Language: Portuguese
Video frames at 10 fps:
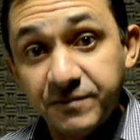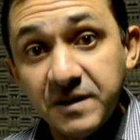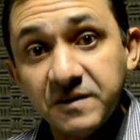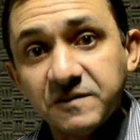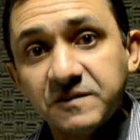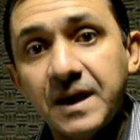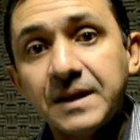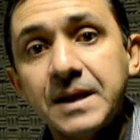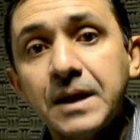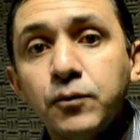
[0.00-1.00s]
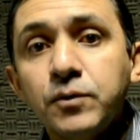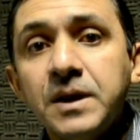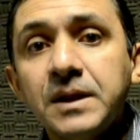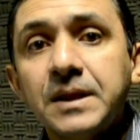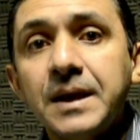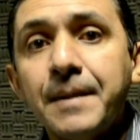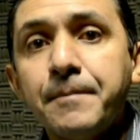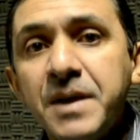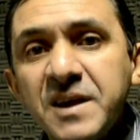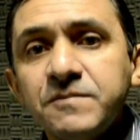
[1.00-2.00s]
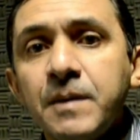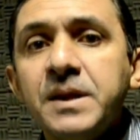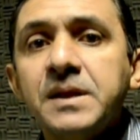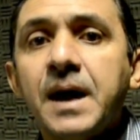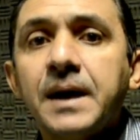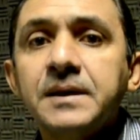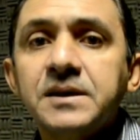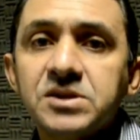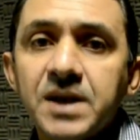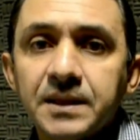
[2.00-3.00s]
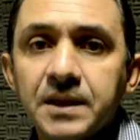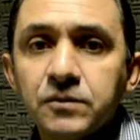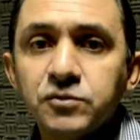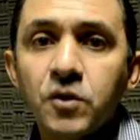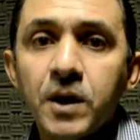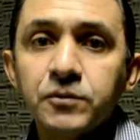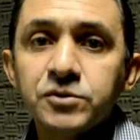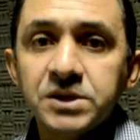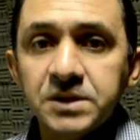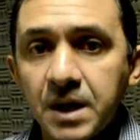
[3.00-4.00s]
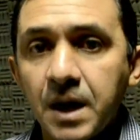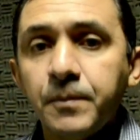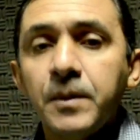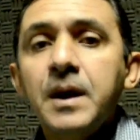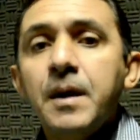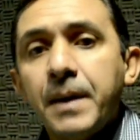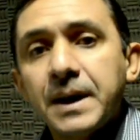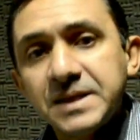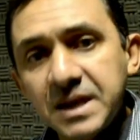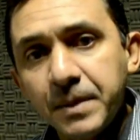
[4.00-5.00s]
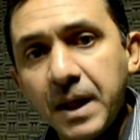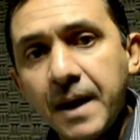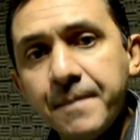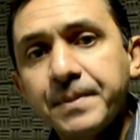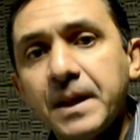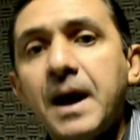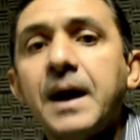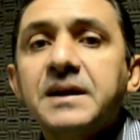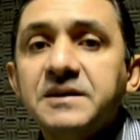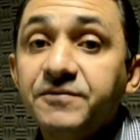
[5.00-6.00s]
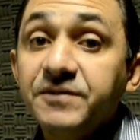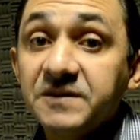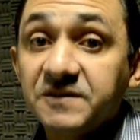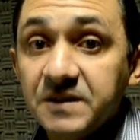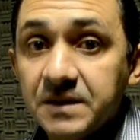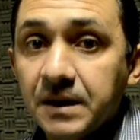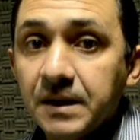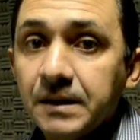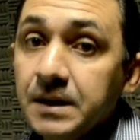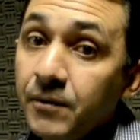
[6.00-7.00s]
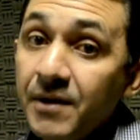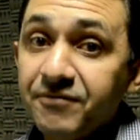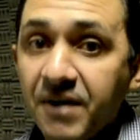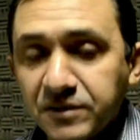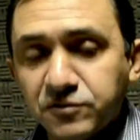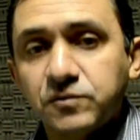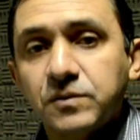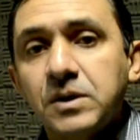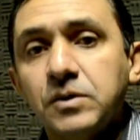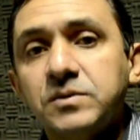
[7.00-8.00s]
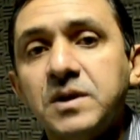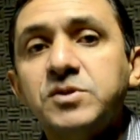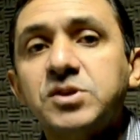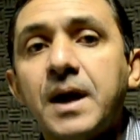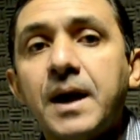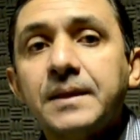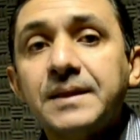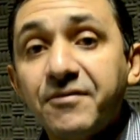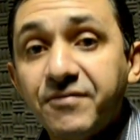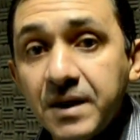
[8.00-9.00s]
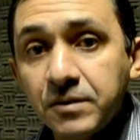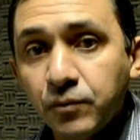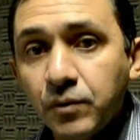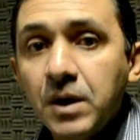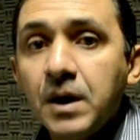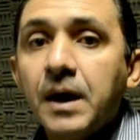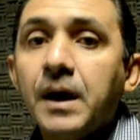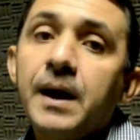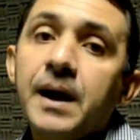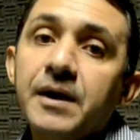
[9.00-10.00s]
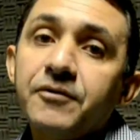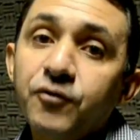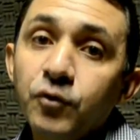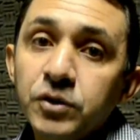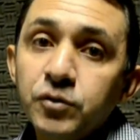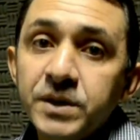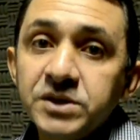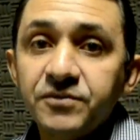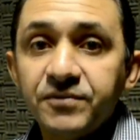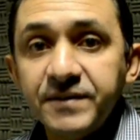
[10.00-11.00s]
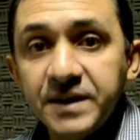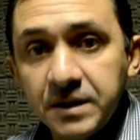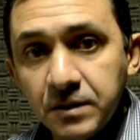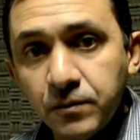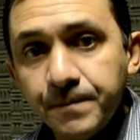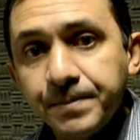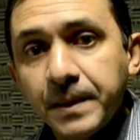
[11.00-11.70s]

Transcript: ver se a diretoria tem a mesma habilidade que está tendo os jogadores dentro de campo para driblar a crise financeira, que não é fácil. O time está devendo a folha do mês de fevereiro,